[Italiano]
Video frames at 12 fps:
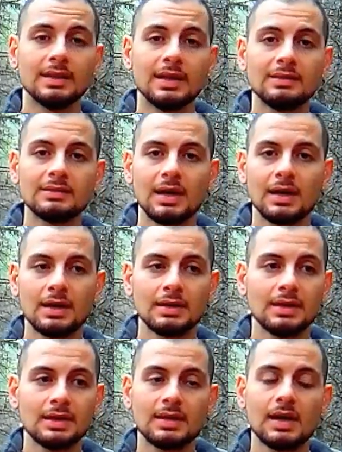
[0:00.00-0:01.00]
delle
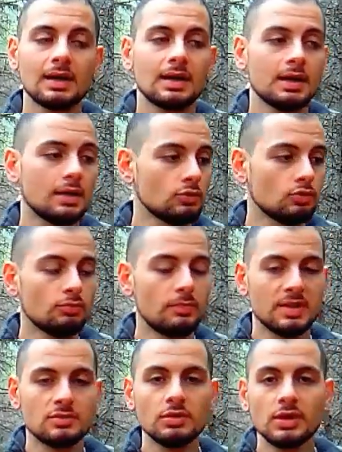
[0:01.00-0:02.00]
intacche, delle tacche su un
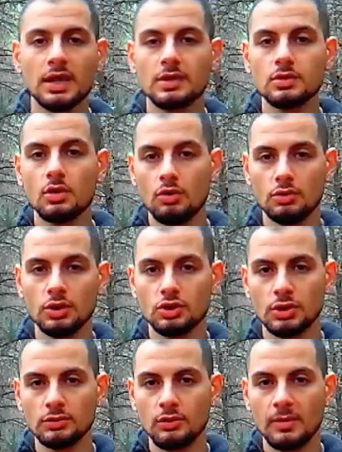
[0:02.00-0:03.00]
pezzo di legno ogni
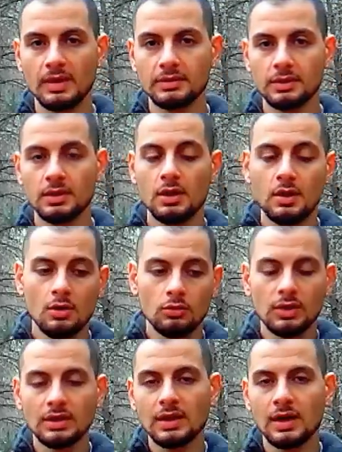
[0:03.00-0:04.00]
100 metri,
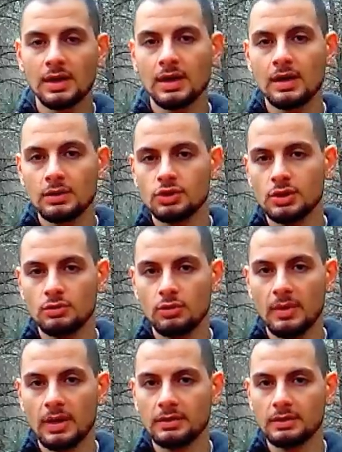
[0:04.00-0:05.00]
una tacca
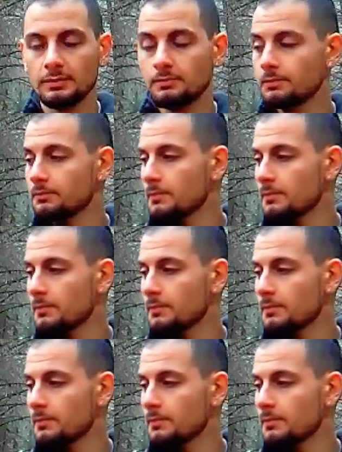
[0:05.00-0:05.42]
100 metri